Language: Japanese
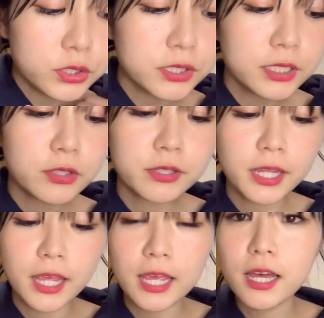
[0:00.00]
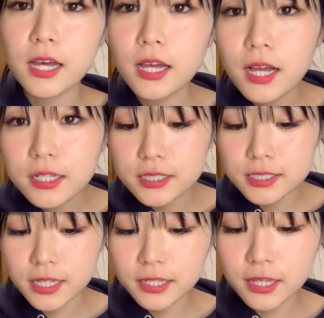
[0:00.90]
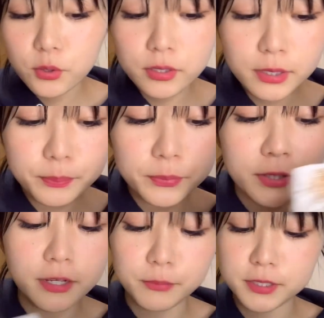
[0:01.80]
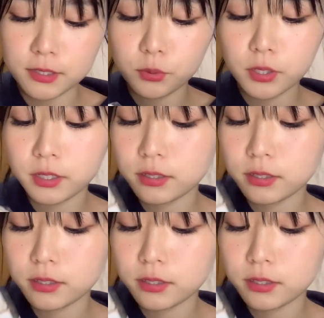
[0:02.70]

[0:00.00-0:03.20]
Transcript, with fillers: お次はね、ヘアアクセキをたっぷり買いました。これ。